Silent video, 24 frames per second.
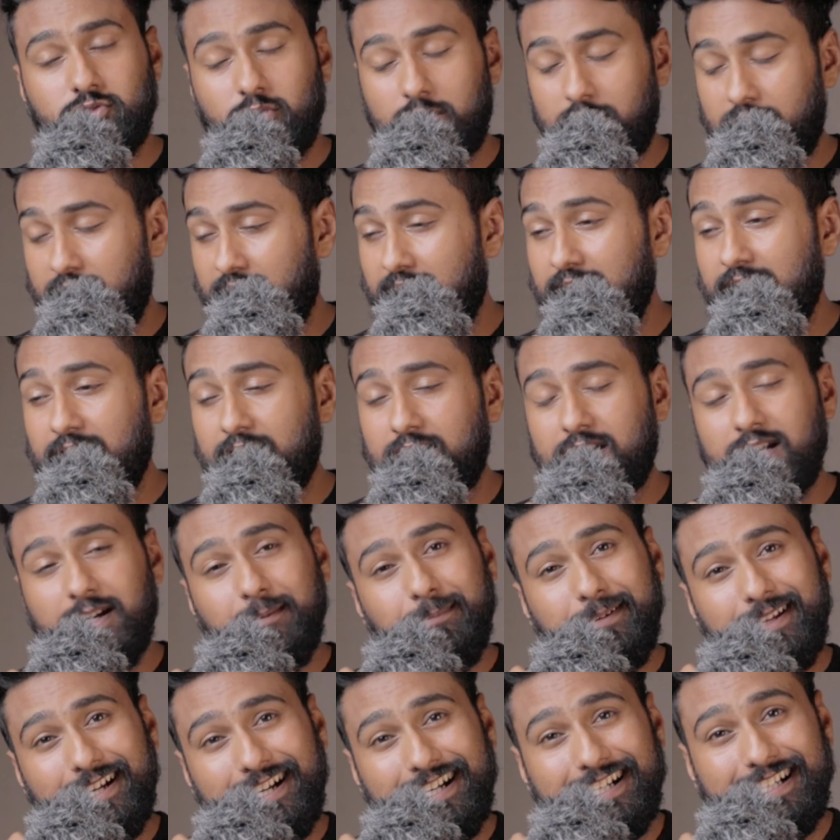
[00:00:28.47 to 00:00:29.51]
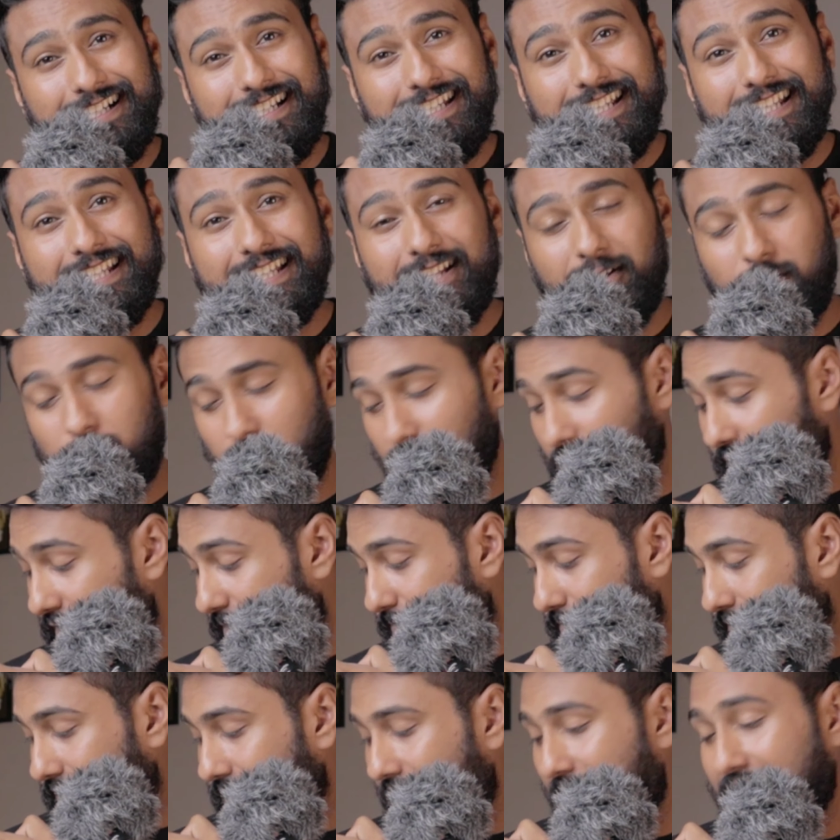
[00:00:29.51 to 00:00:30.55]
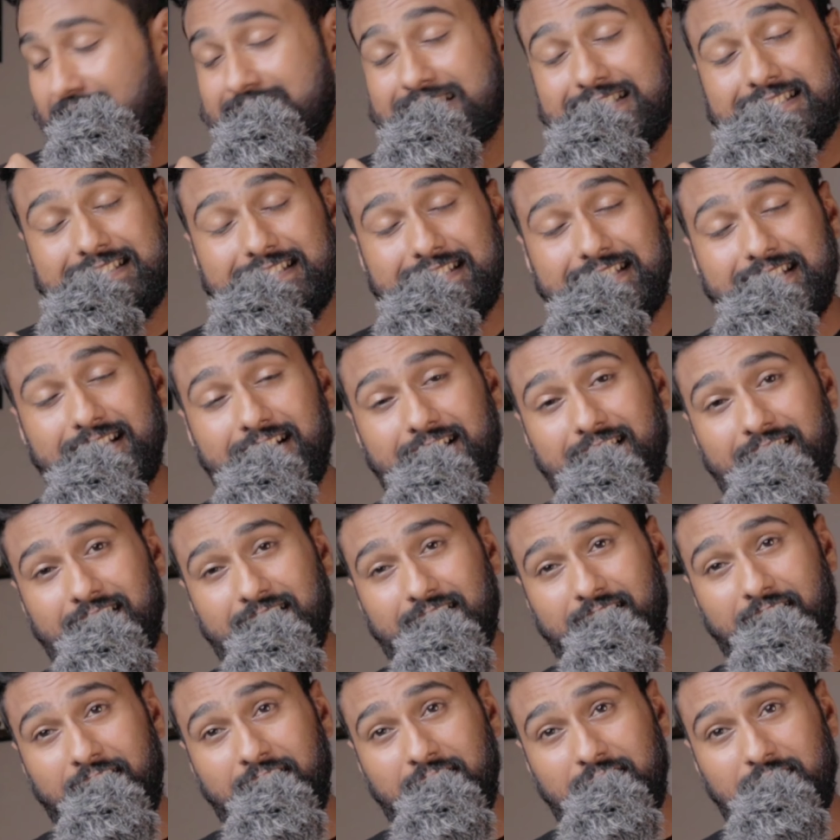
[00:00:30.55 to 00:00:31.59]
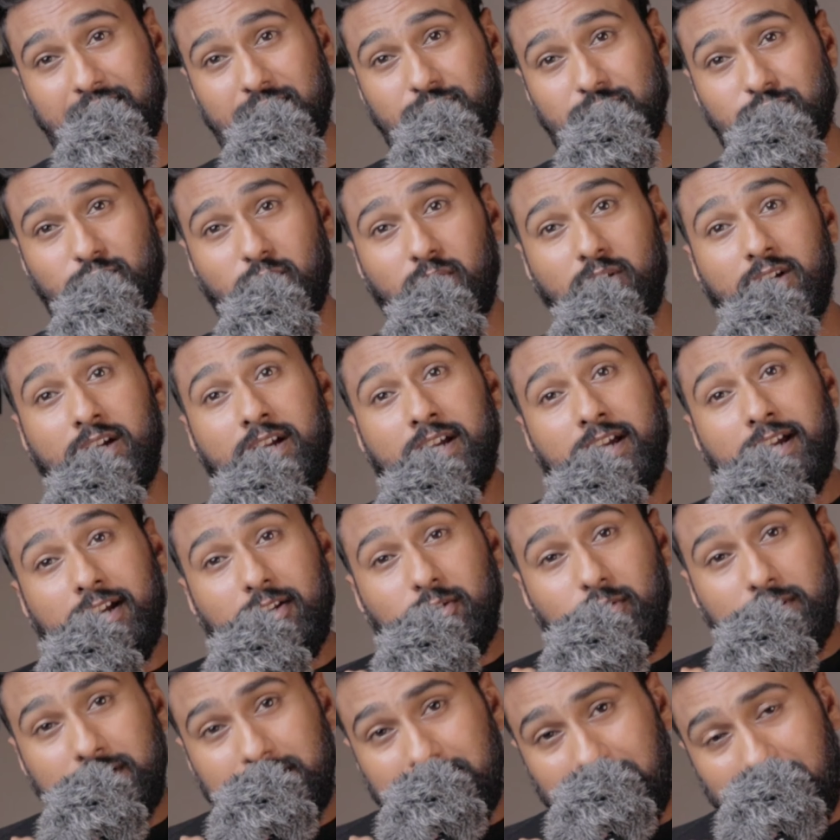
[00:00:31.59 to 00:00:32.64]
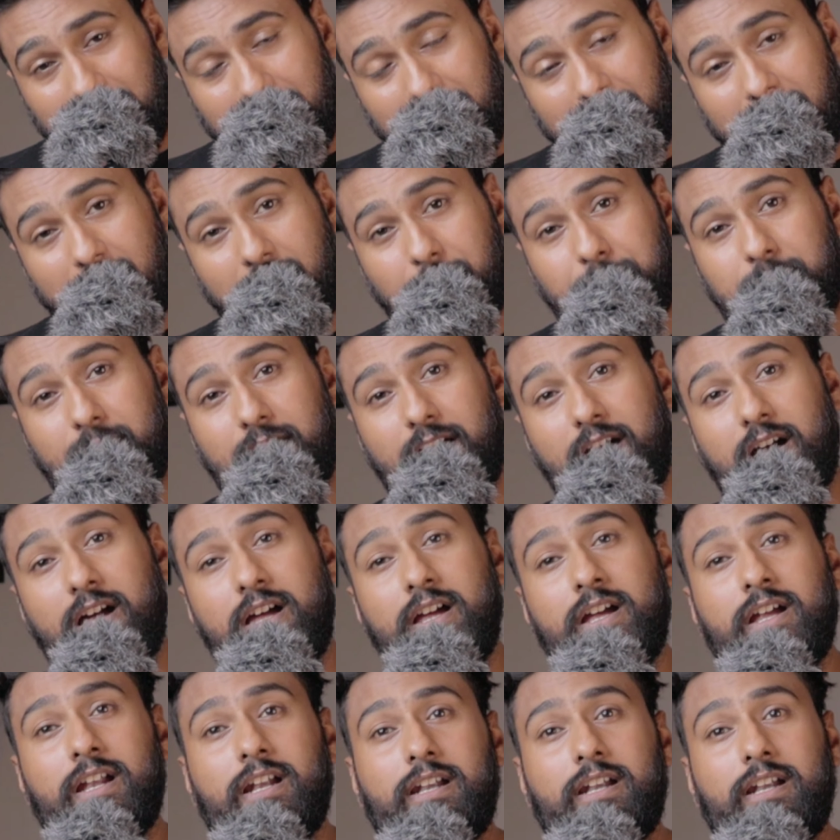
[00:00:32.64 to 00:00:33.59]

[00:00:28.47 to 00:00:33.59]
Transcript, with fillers: जो हड्डी है ना आप ये हड्डी देखोगे आप यहाँ से सीधी अगर एक लाइन खींचो तो ये है आपका